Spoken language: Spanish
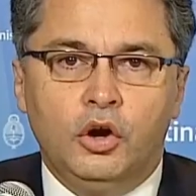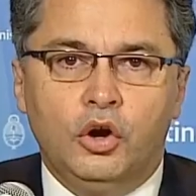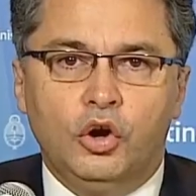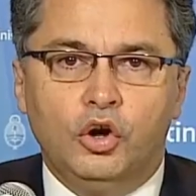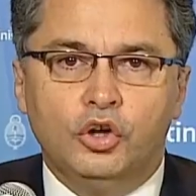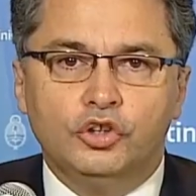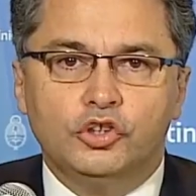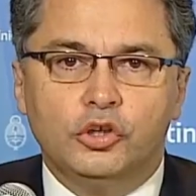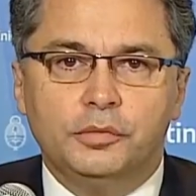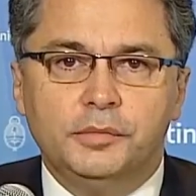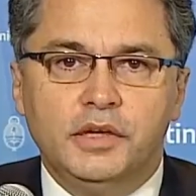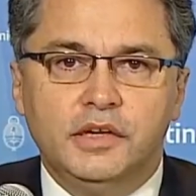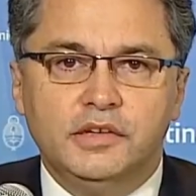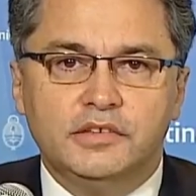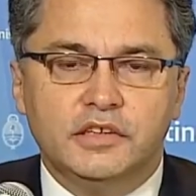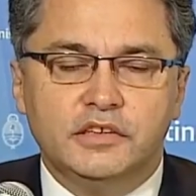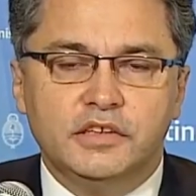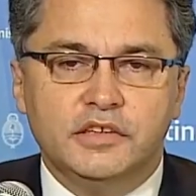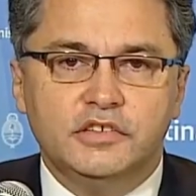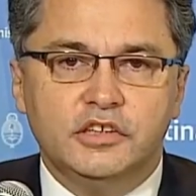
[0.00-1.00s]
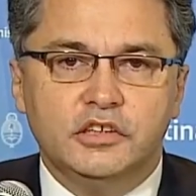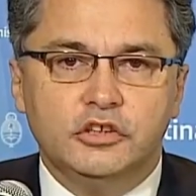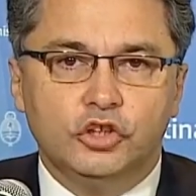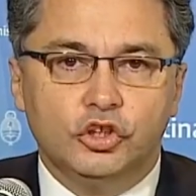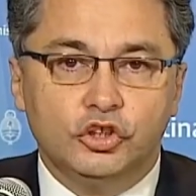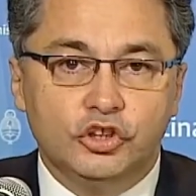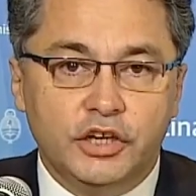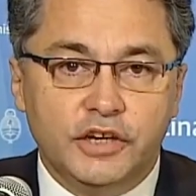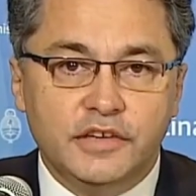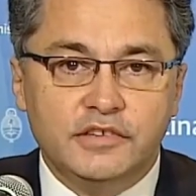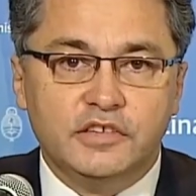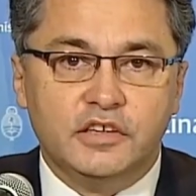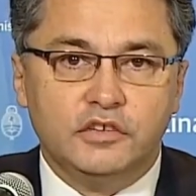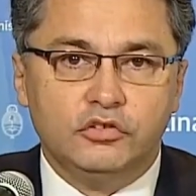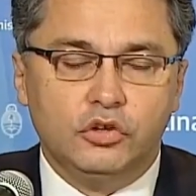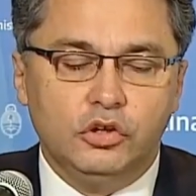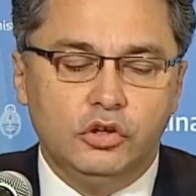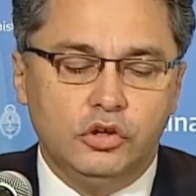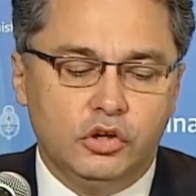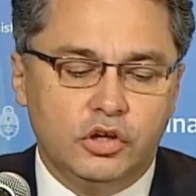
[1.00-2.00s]
8.713
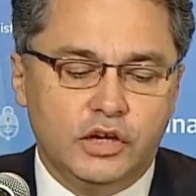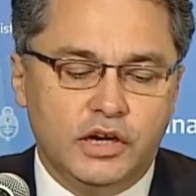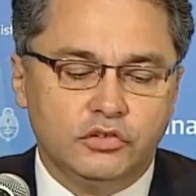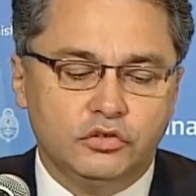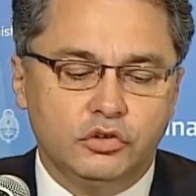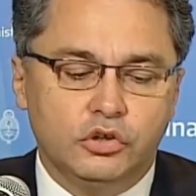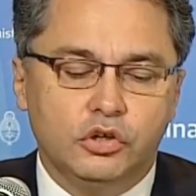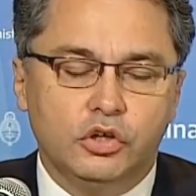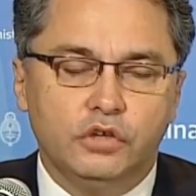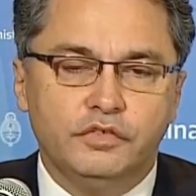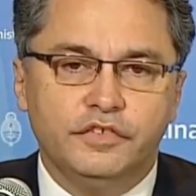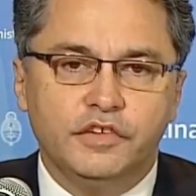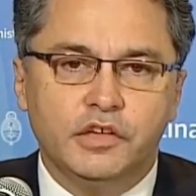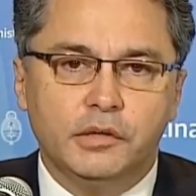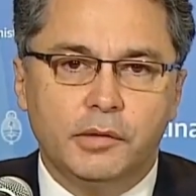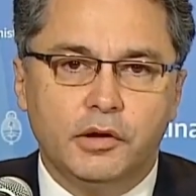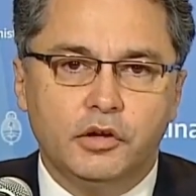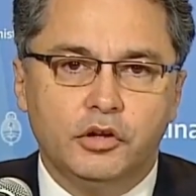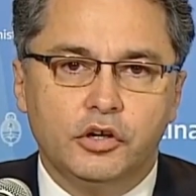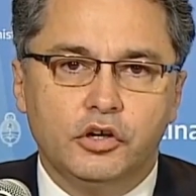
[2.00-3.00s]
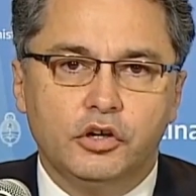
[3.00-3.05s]
son los casos confirmados